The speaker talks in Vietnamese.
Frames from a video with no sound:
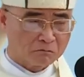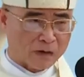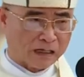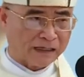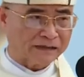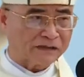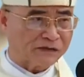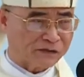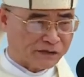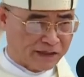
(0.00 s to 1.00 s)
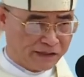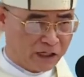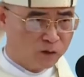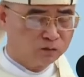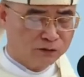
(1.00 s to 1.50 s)
bằng cách dạy
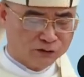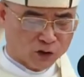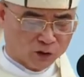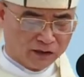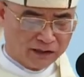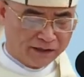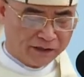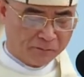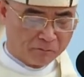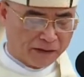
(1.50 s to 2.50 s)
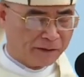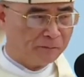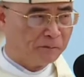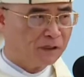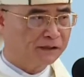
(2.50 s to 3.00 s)
ông chọn lấy
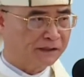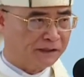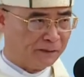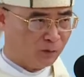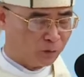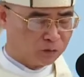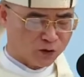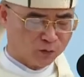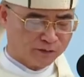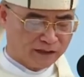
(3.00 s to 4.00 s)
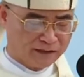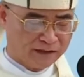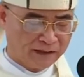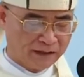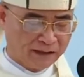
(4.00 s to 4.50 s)
70 kỳ mục trong
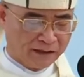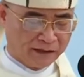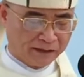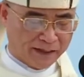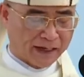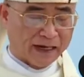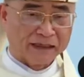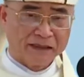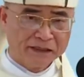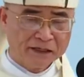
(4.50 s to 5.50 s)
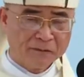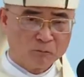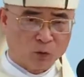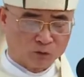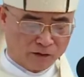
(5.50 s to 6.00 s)
dân để Ngài lấy
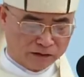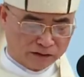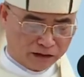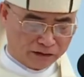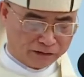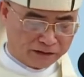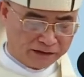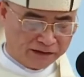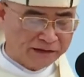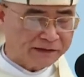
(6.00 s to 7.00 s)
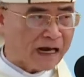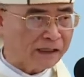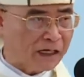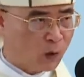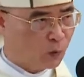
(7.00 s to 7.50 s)
một phần thần khí
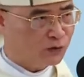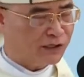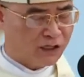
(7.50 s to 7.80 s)
đang đậu trên